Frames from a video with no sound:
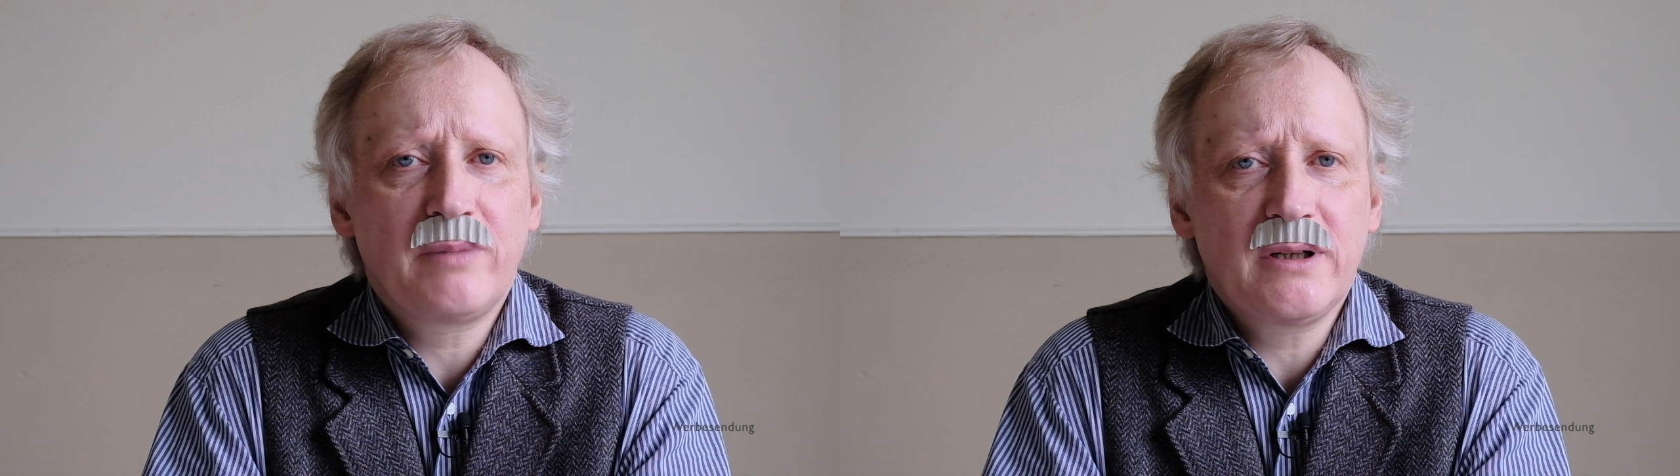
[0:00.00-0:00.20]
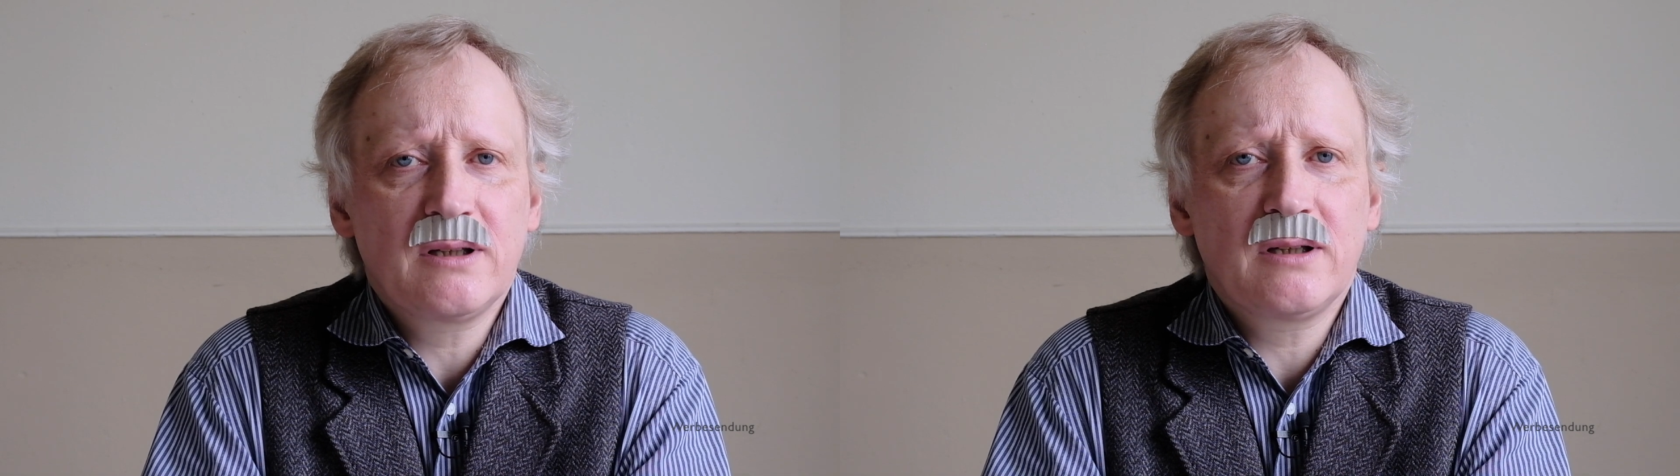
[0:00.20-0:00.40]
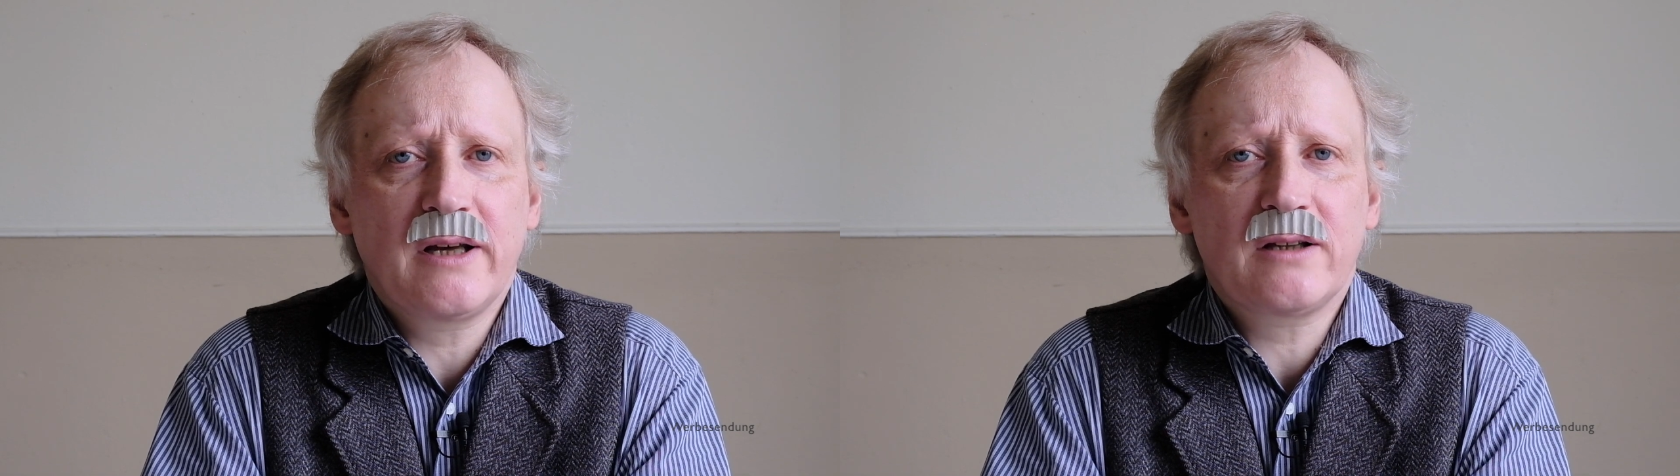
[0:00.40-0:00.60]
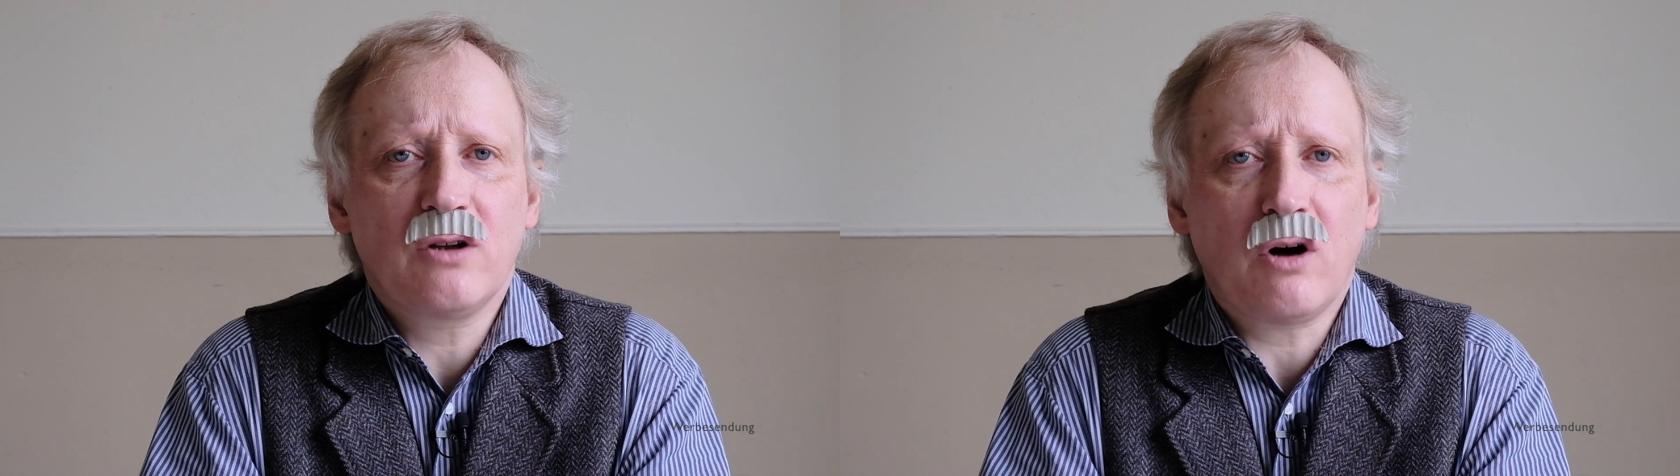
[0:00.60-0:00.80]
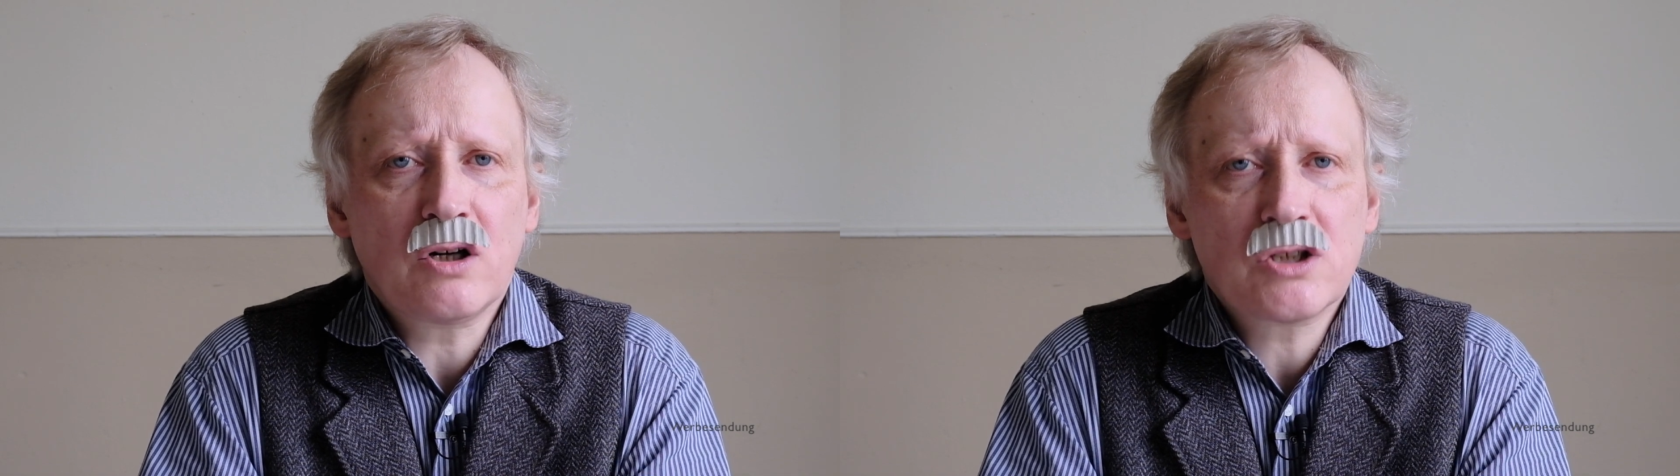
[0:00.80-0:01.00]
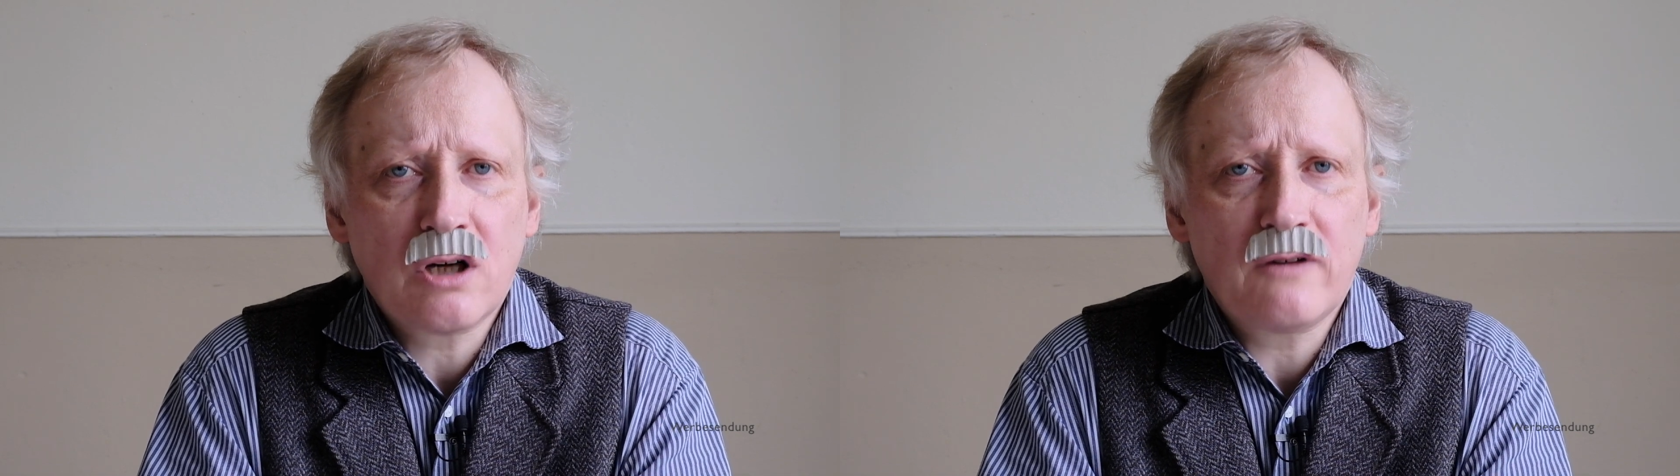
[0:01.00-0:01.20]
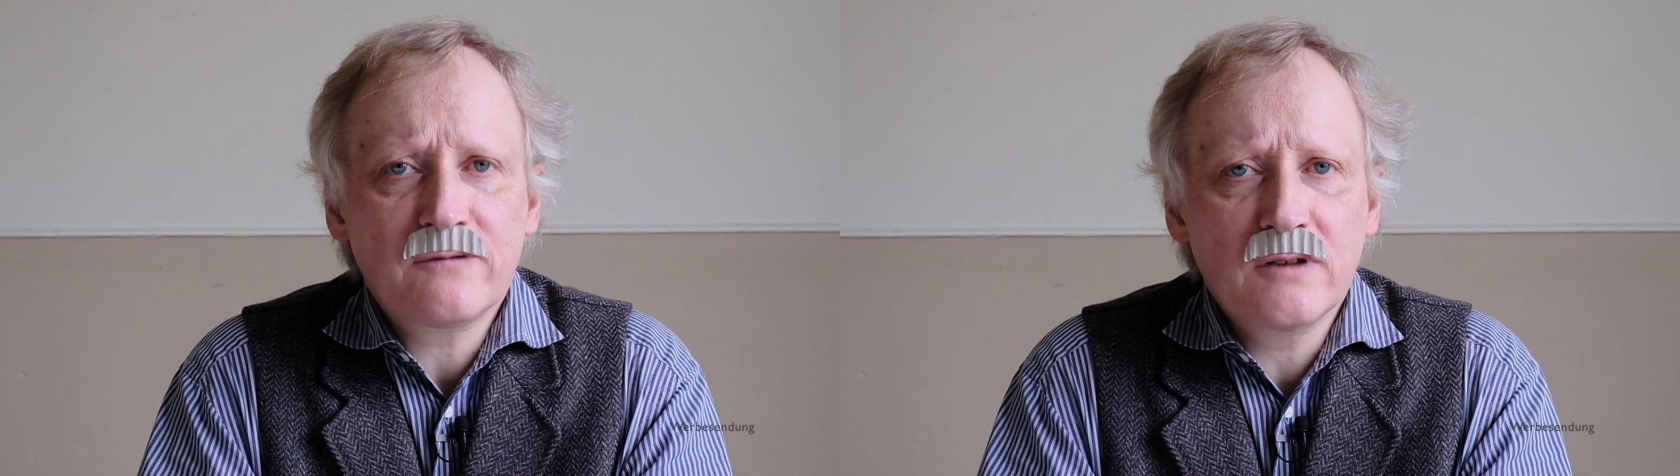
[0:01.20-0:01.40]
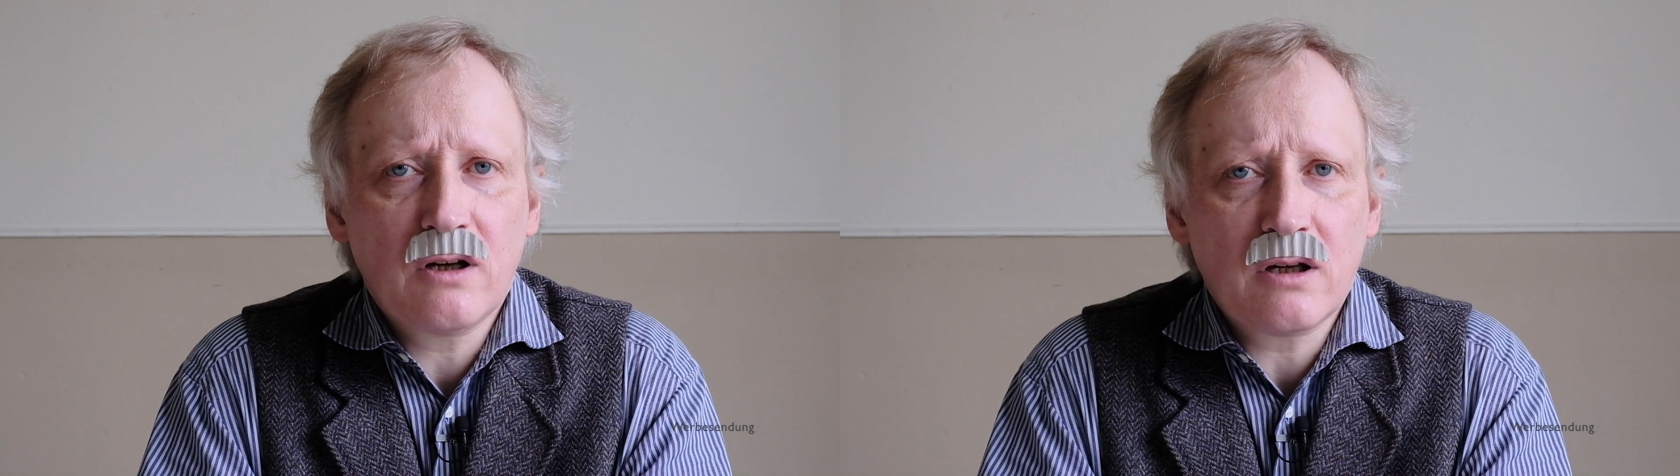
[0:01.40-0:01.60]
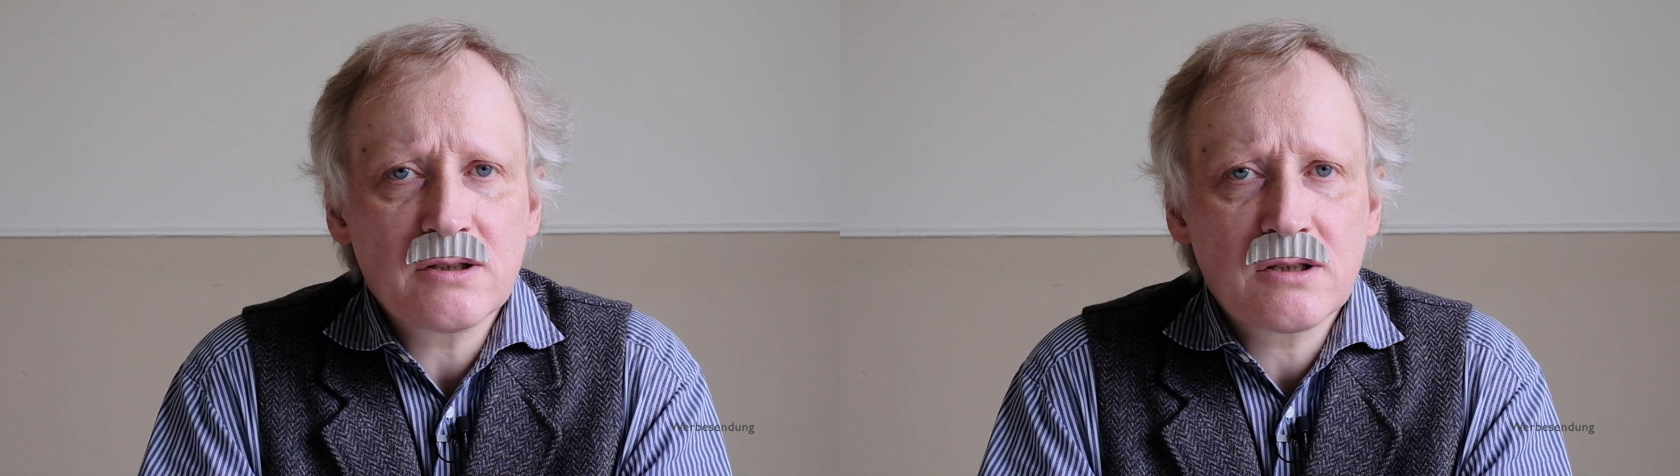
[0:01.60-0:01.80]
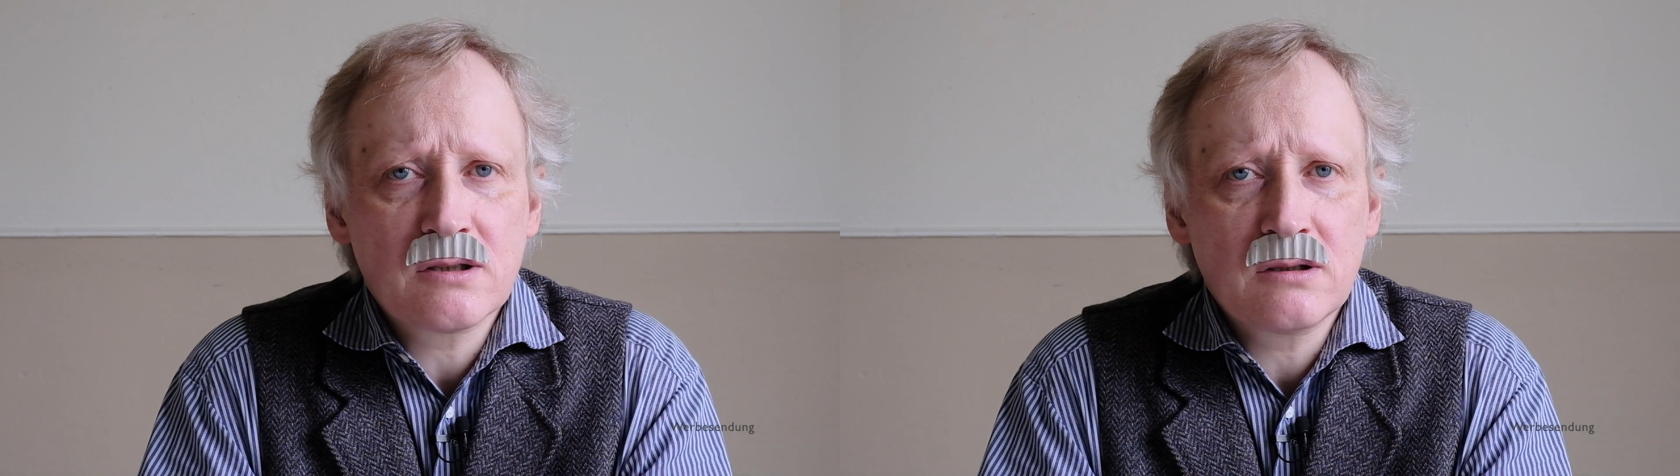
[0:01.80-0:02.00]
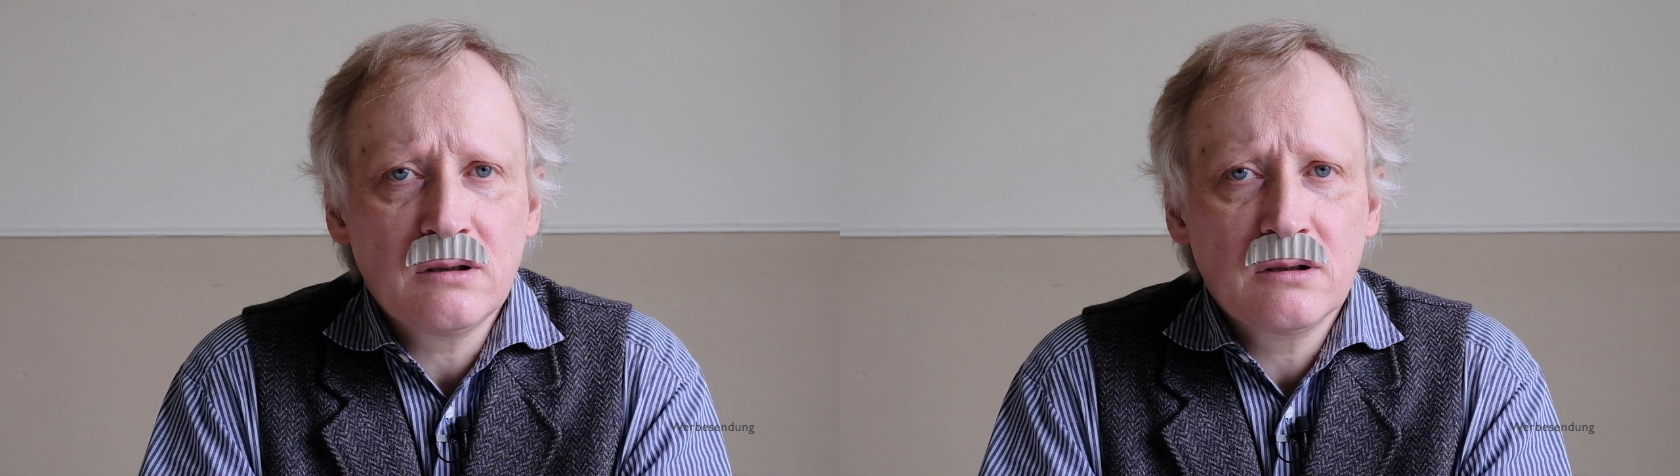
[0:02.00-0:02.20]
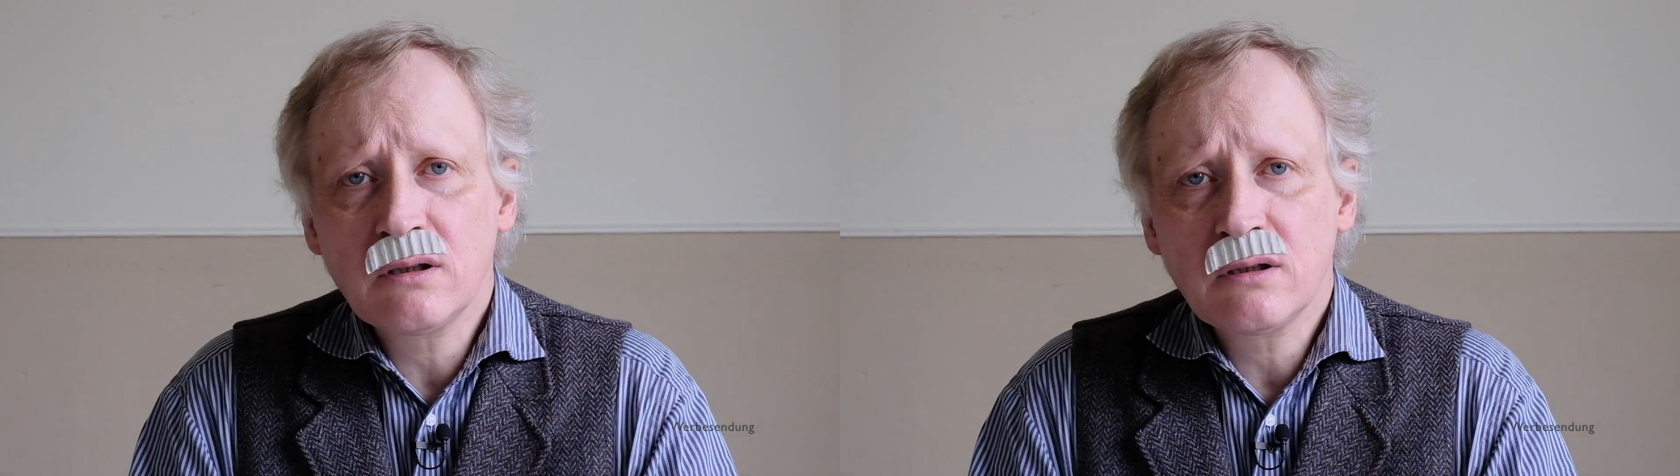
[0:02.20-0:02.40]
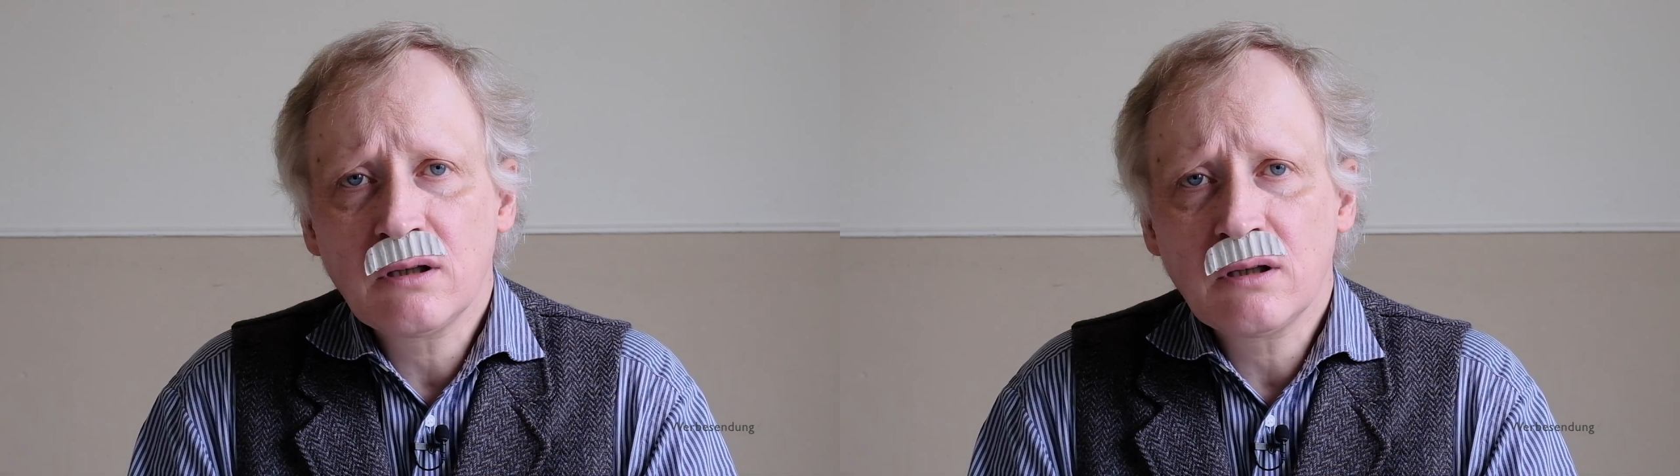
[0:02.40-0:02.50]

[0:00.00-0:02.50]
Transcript: Bienen nicht nachschaffen lassen?